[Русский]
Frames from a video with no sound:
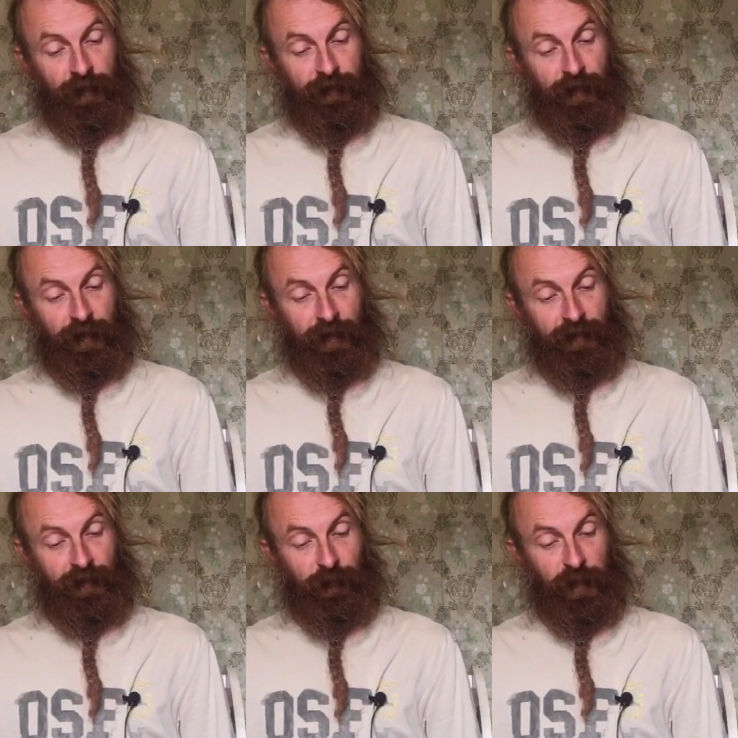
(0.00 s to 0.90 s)
«Я
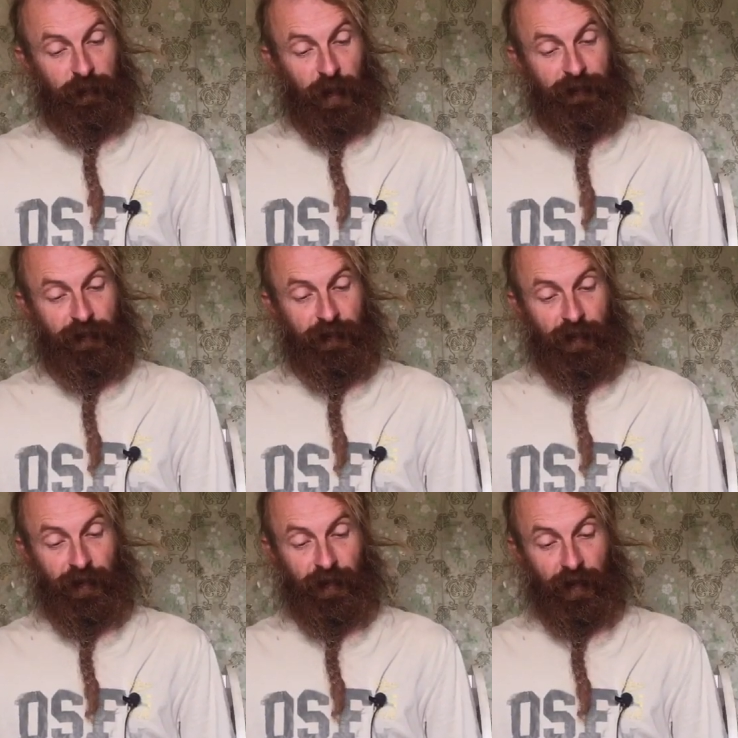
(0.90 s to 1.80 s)
хотел тебя спросить,
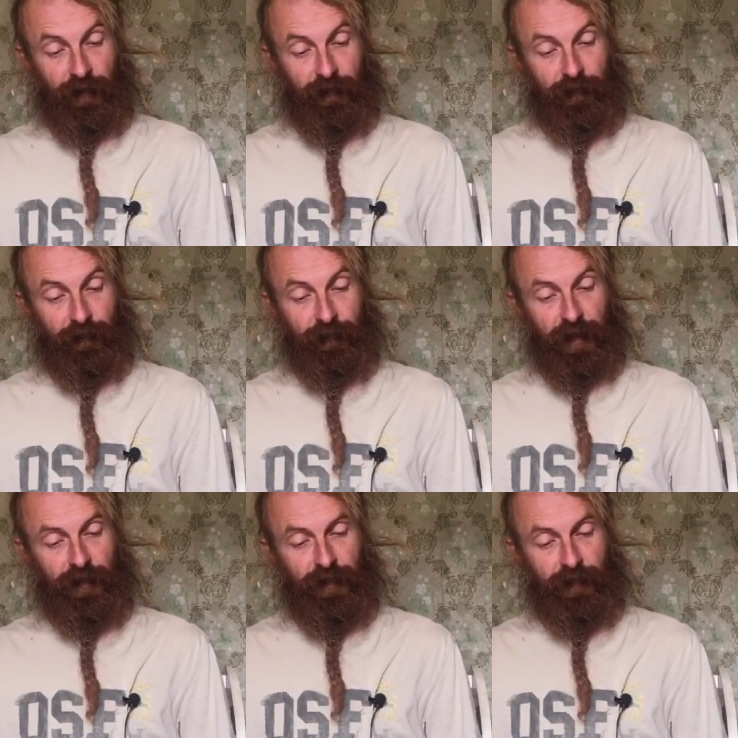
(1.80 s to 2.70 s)
Илья, в
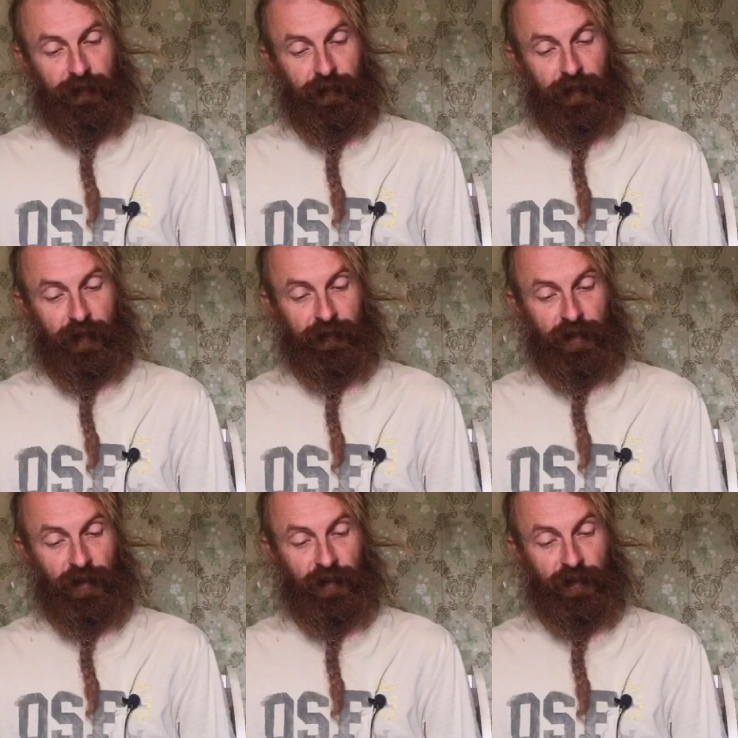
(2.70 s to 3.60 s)
каких ты
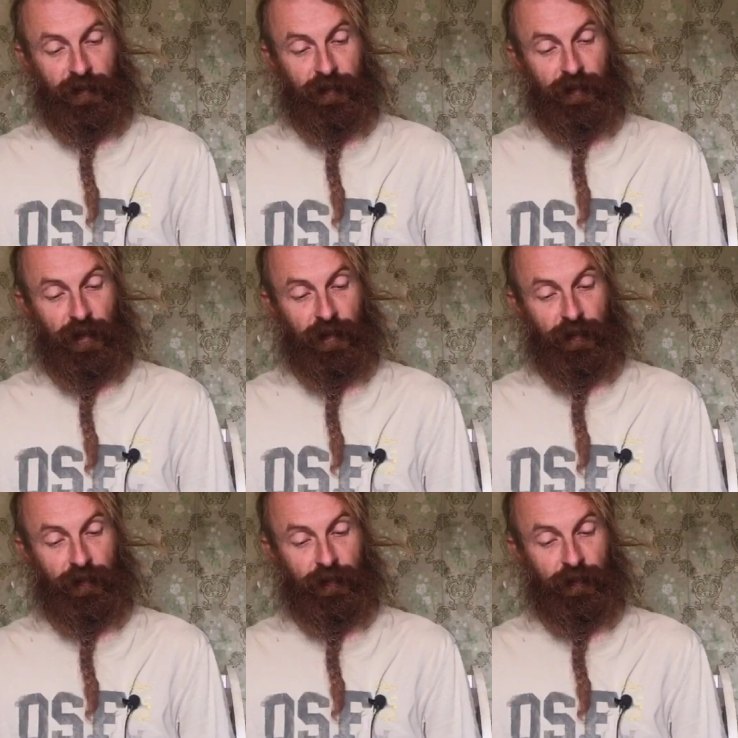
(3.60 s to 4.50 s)
отношениях к
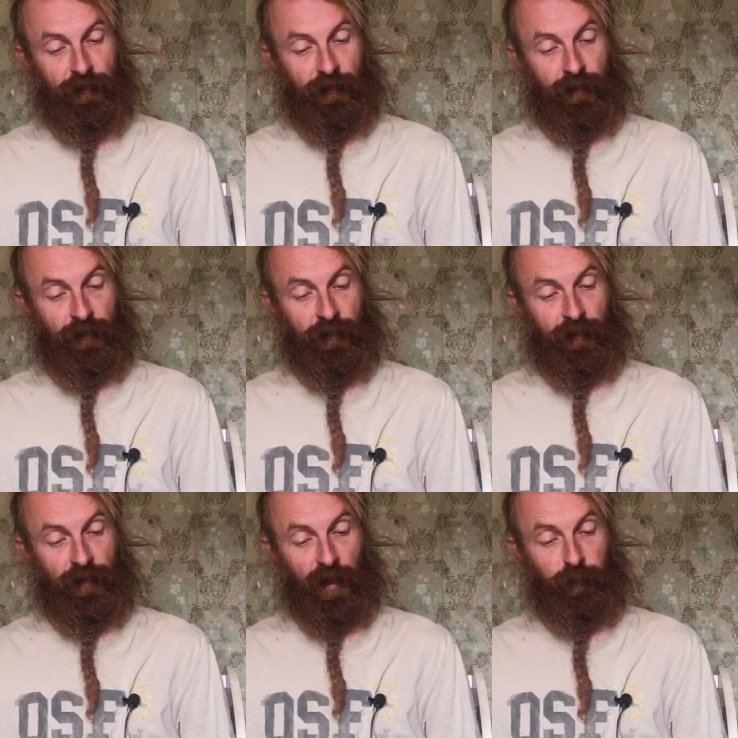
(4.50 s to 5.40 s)
ней?»
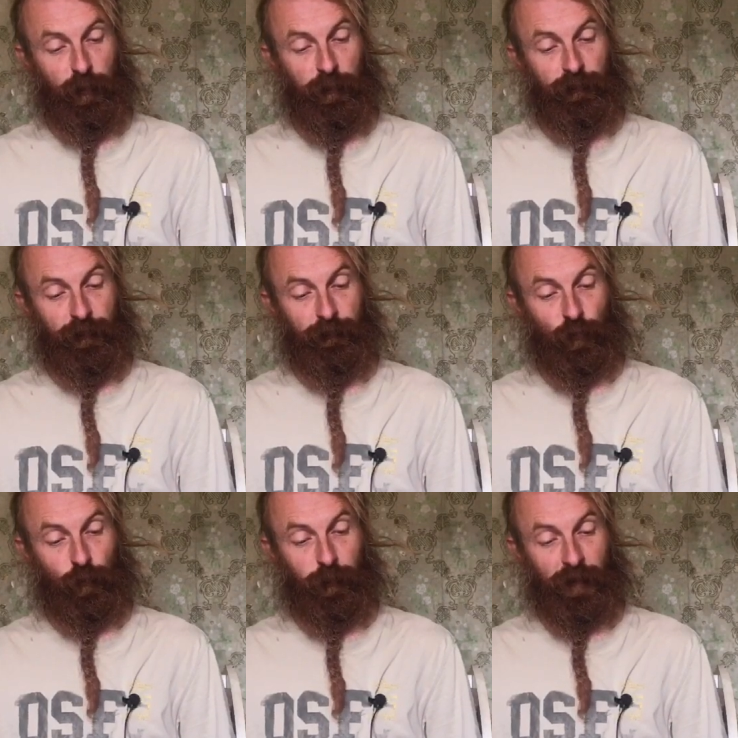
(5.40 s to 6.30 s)
Обломов
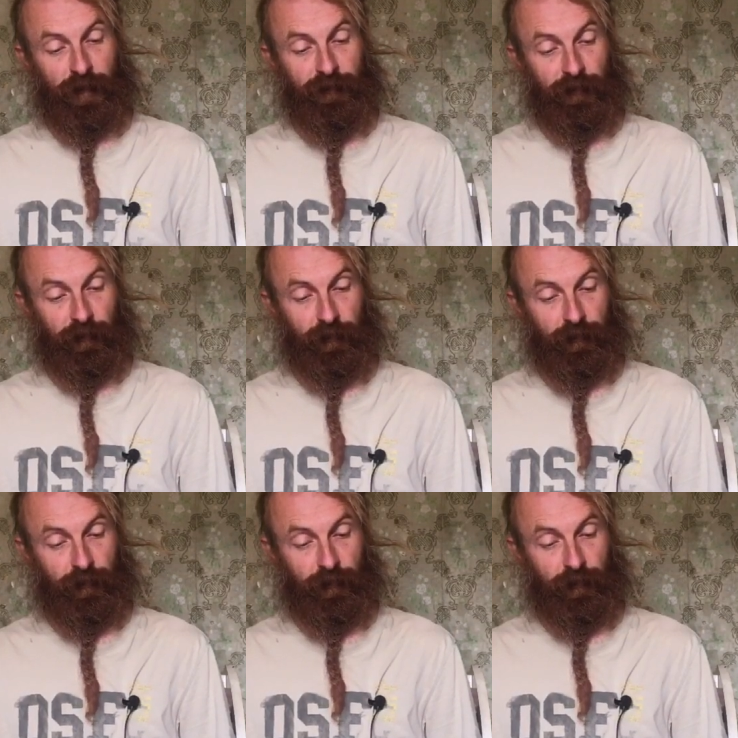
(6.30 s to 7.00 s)
вдруг покраснел.